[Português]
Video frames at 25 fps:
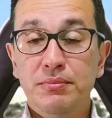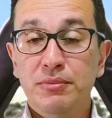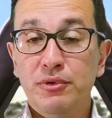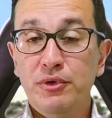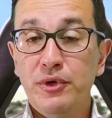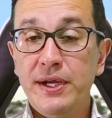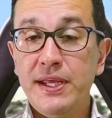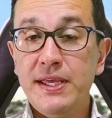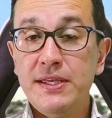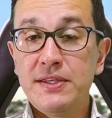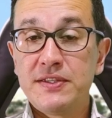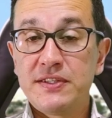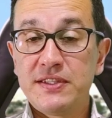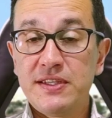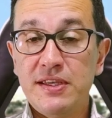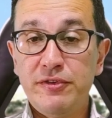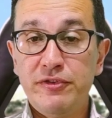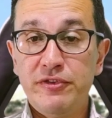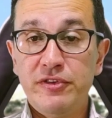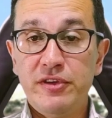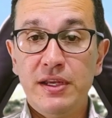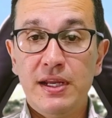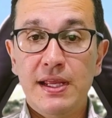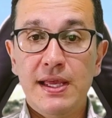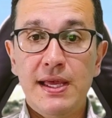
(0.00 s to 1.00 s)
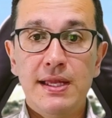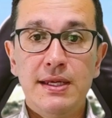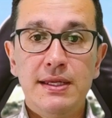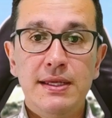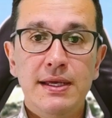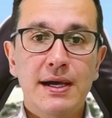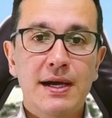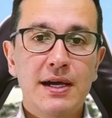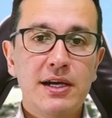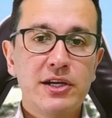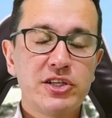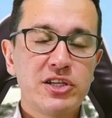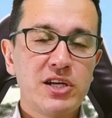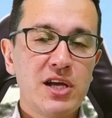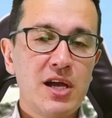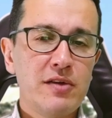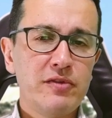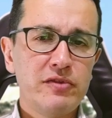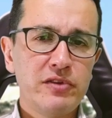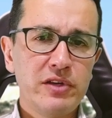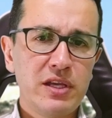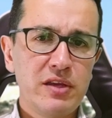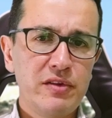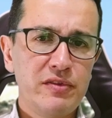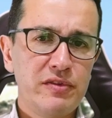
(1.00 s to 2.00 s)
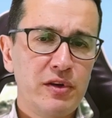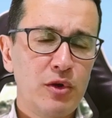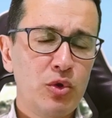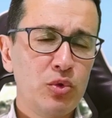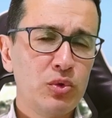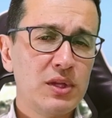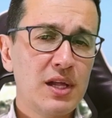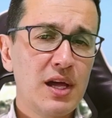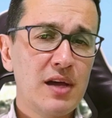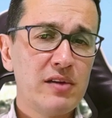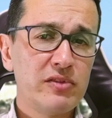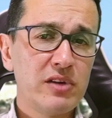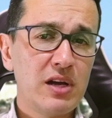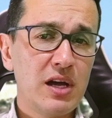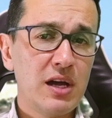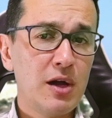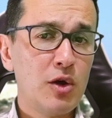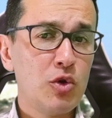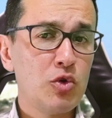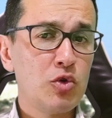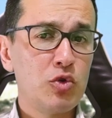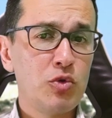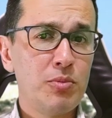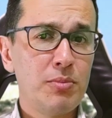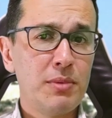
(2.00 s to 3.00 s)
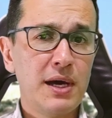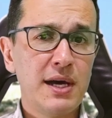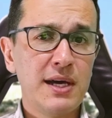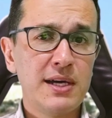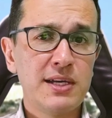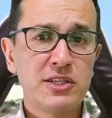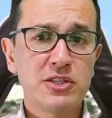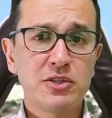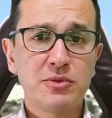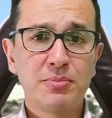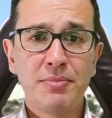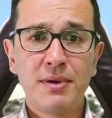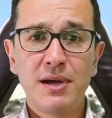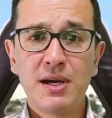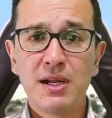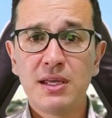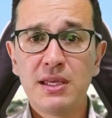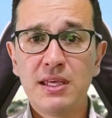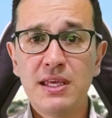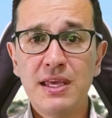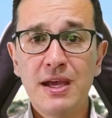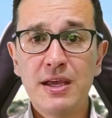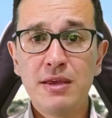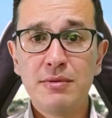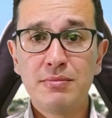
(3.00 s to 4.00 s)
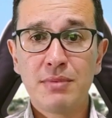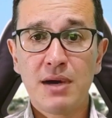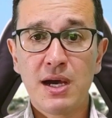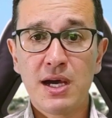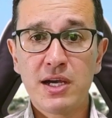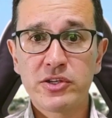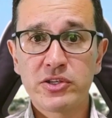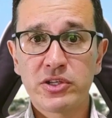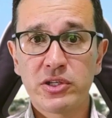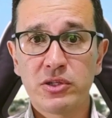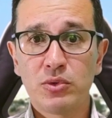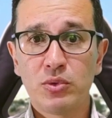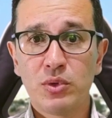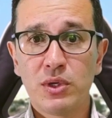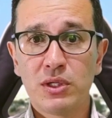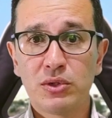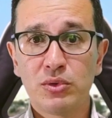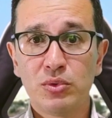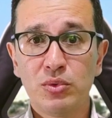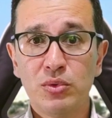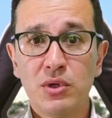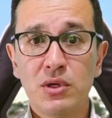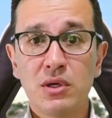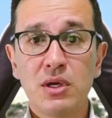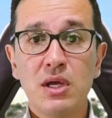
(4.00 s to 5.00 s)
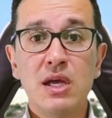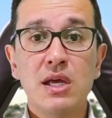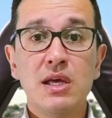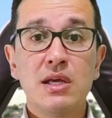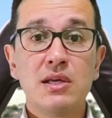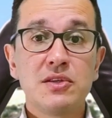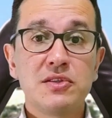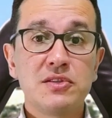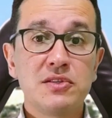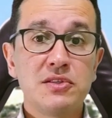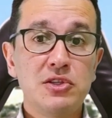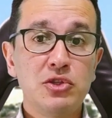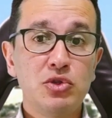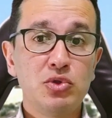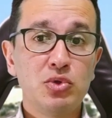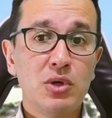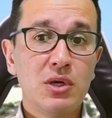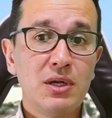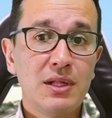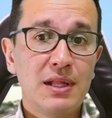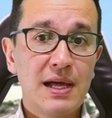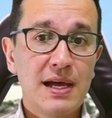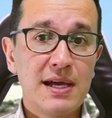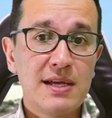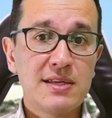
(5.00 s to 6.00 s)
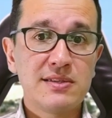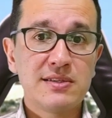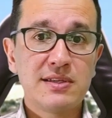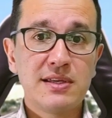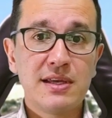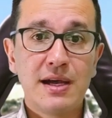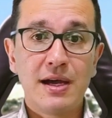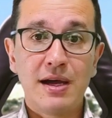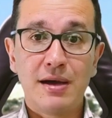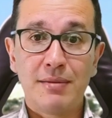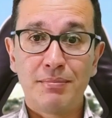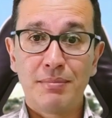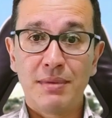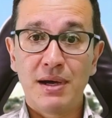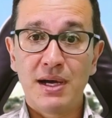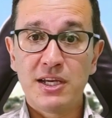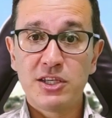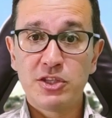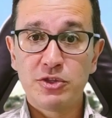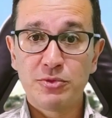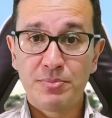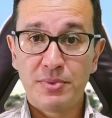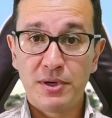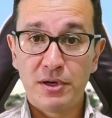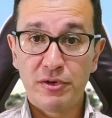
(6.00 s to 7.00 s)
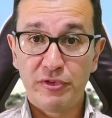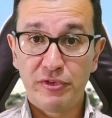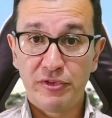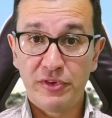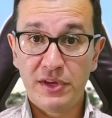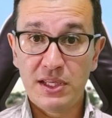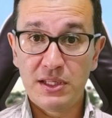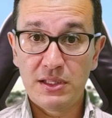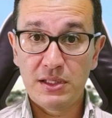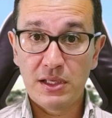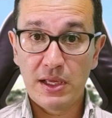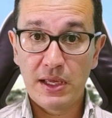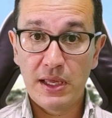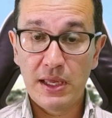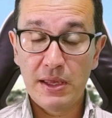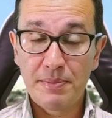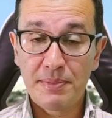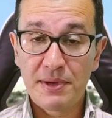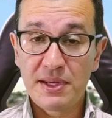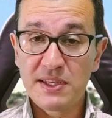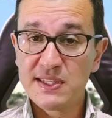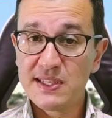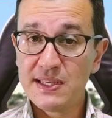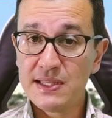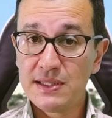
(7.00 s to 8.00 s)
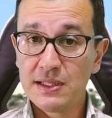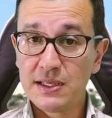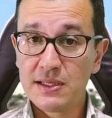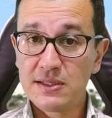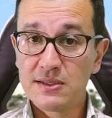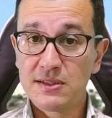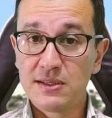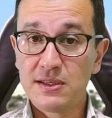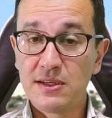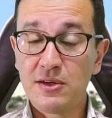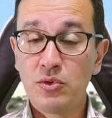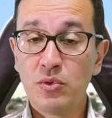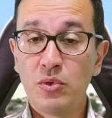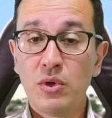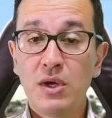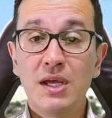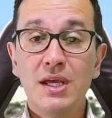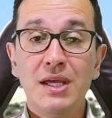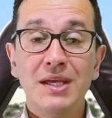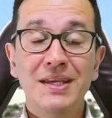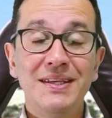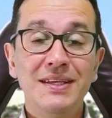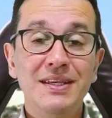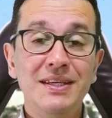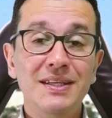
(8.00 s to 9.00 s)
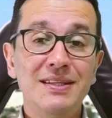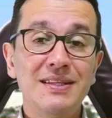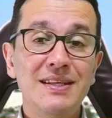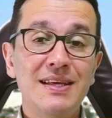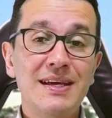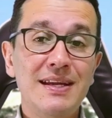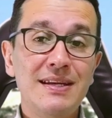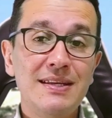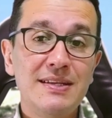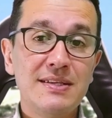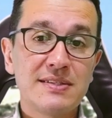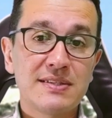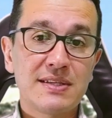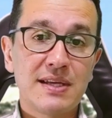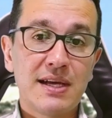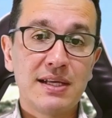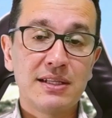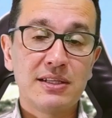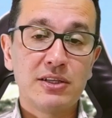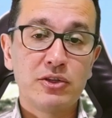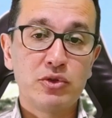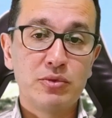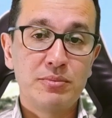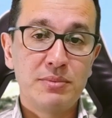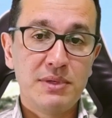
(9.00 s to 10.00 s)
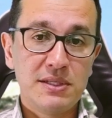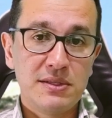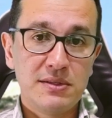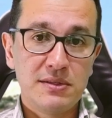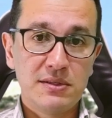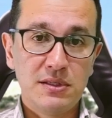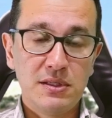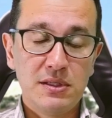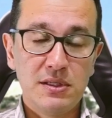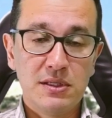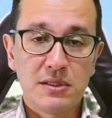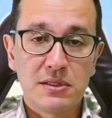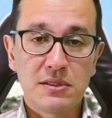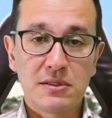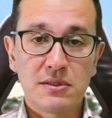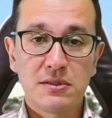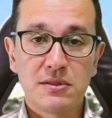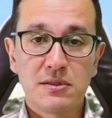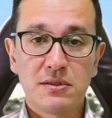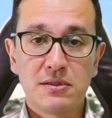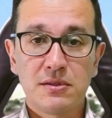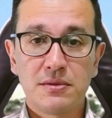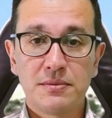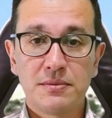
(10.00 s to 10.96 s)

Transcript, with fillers: Porém, Zeffirelli achava que faltava algo mais para que a imagem do ator se tornasse a mais perfeita representação idealizada do Messias.